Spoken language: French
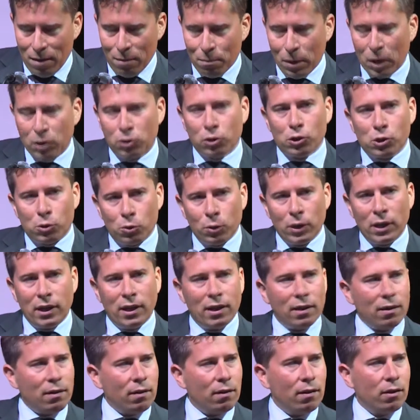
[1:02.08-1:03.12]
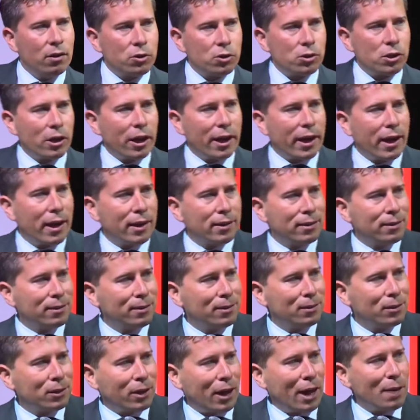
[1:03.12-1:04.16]
Mais je, suis, euh, je serai
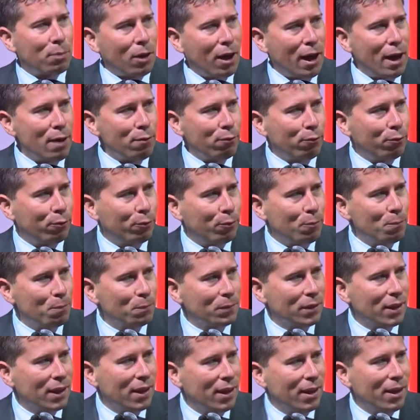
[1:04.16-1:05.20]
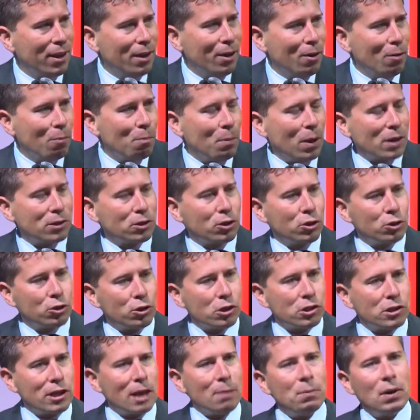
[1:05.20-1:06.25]
très bref parce que je
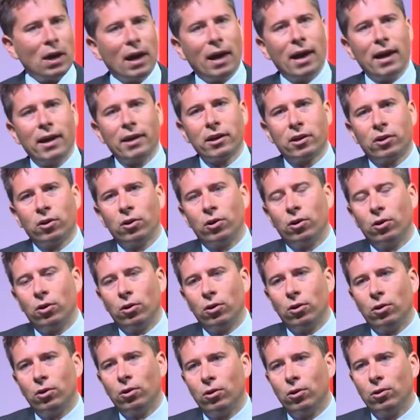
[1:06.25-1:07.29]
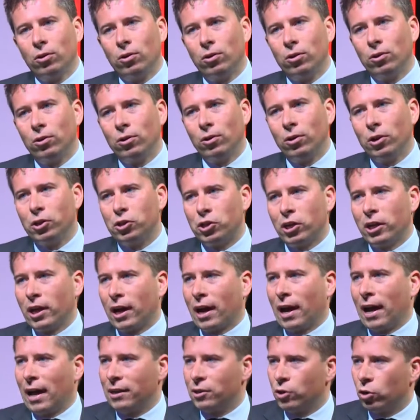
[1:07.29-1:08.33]
sais bien que le
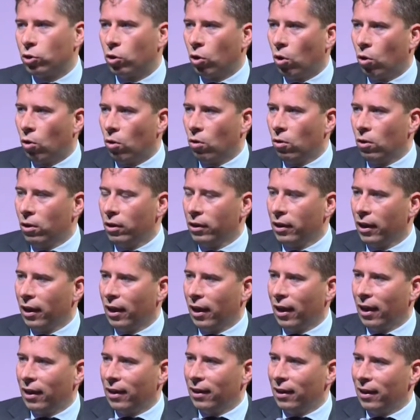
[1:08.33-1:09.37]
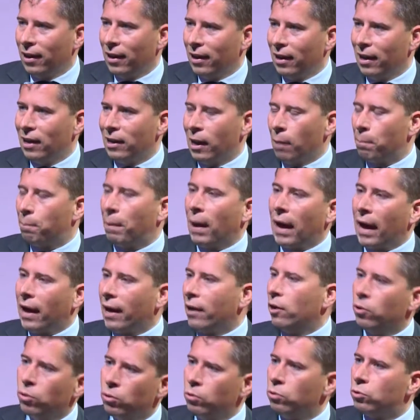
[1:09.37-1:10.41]
général de Gaulle, il n'a
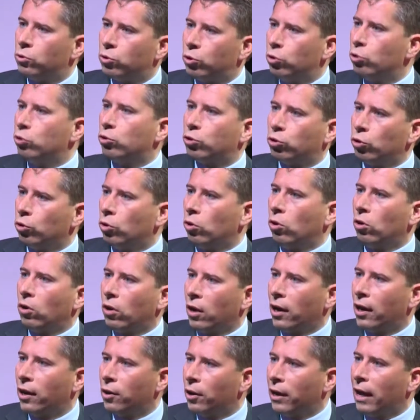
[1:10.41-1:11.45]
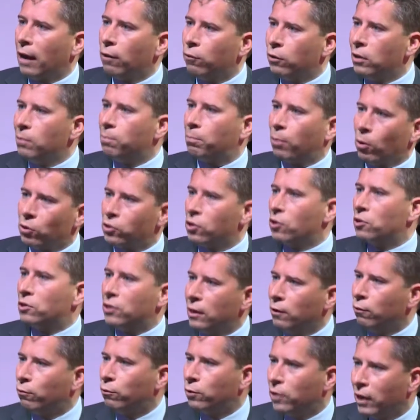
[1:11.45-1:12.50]
pas eu toujours un avis
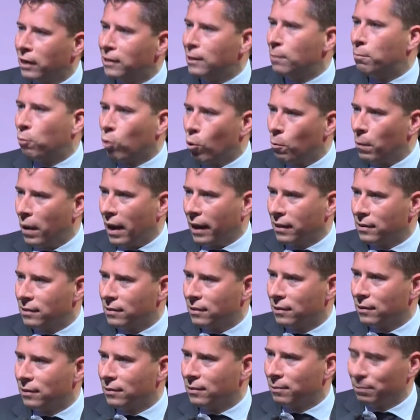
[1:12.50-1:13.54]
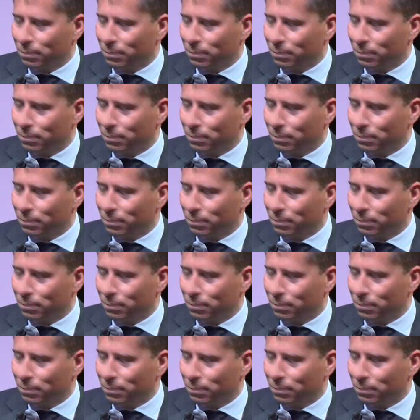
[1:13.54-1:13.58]
positif des diplomates.